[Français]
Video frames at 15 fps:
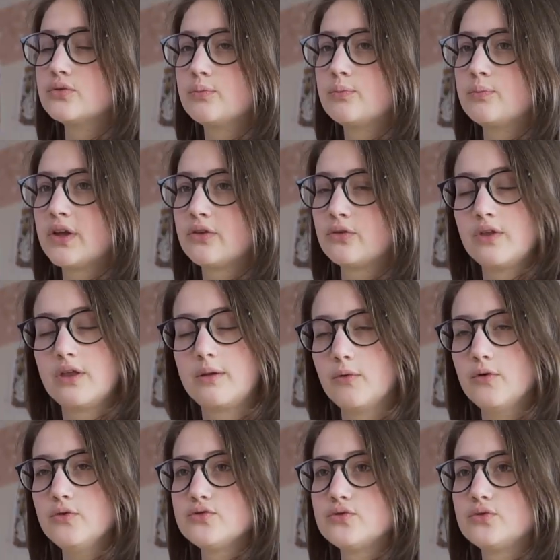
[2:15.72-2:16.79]

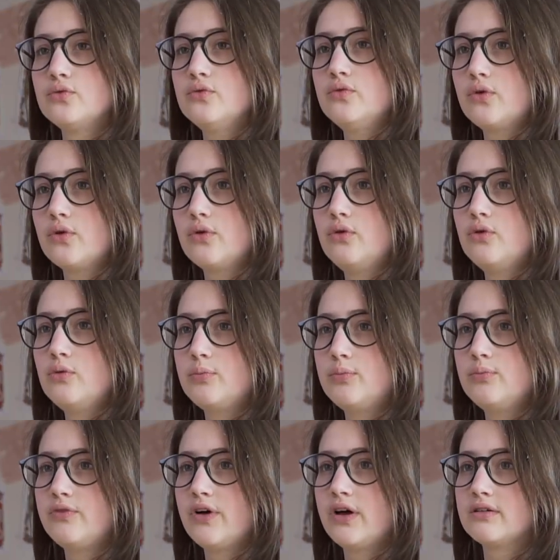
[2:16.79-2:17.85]
Personnellement, je trouve que
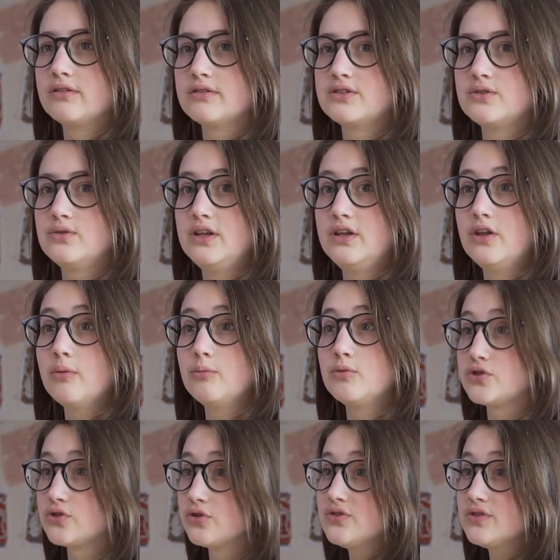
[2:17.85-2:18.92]
enfin, j'ai une énorme
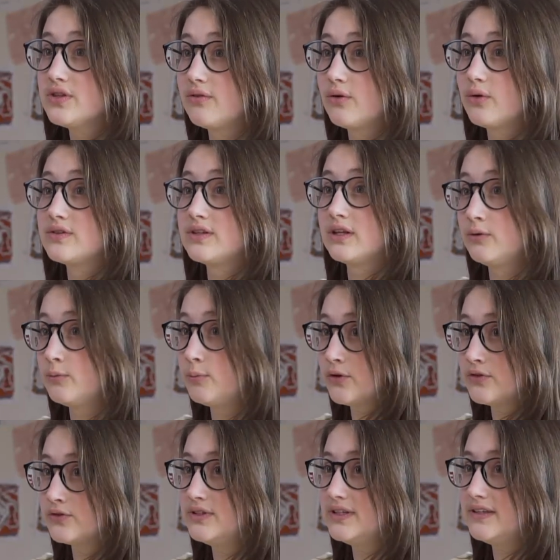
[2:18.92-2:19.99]
chance d'avoir eu cette
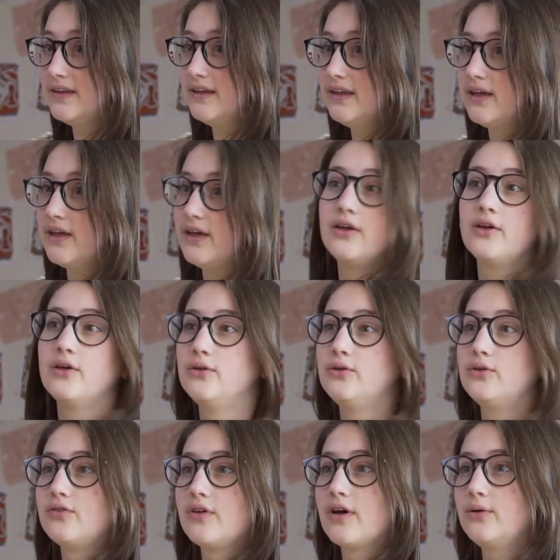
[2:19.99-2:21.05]
opportunité de
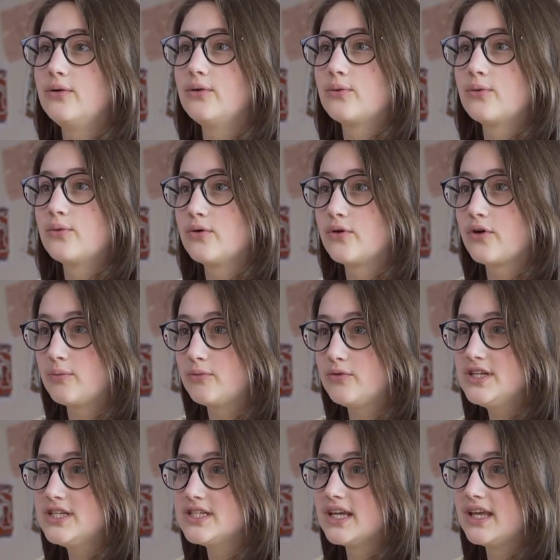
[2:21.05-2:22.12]
faire le concours
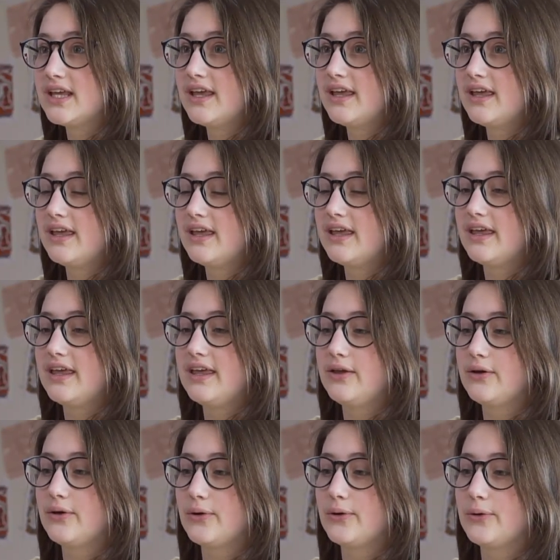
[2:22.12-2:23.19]
Cambridge
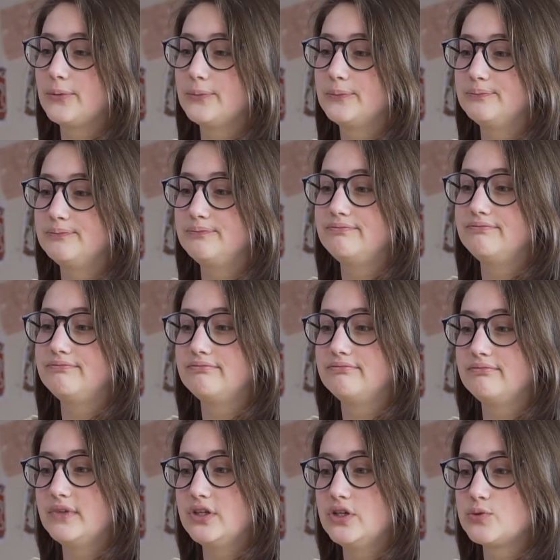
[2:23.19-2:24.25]
euh,
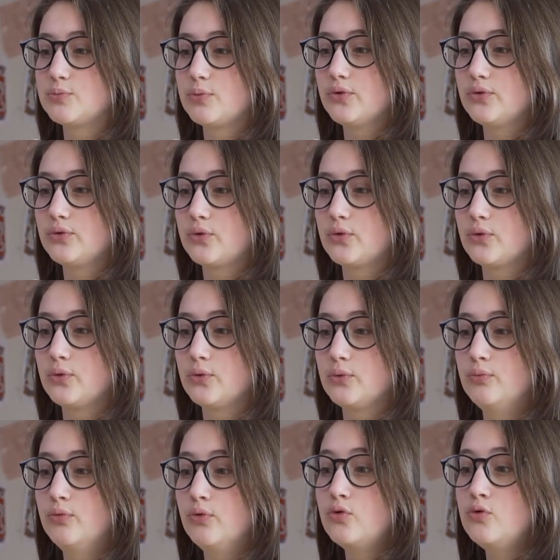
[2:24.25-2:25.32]
et, je pense que
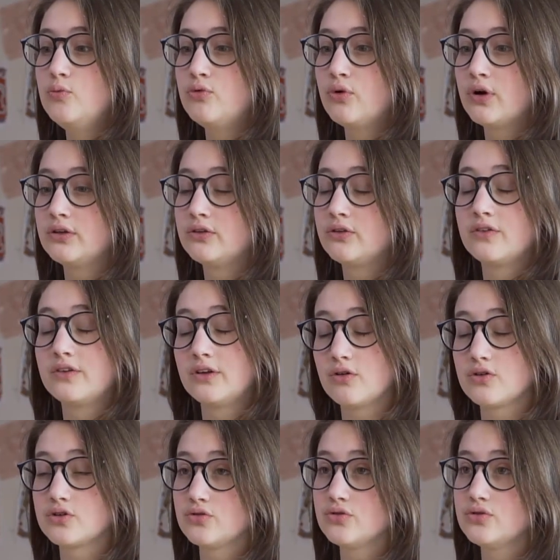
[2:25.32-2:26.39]
beaucoup pourraient tenter leur
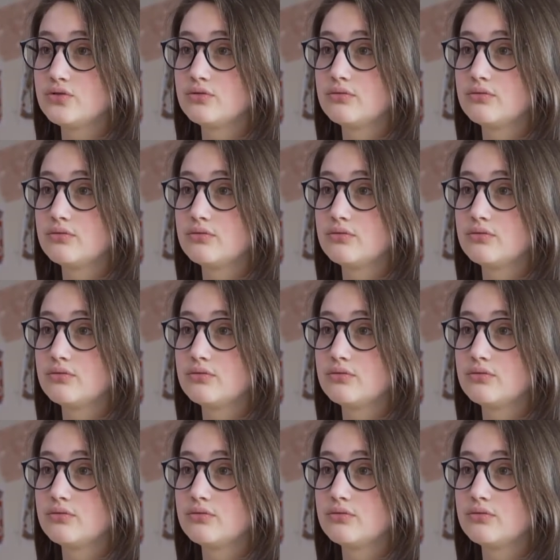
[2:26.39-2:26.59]
chance.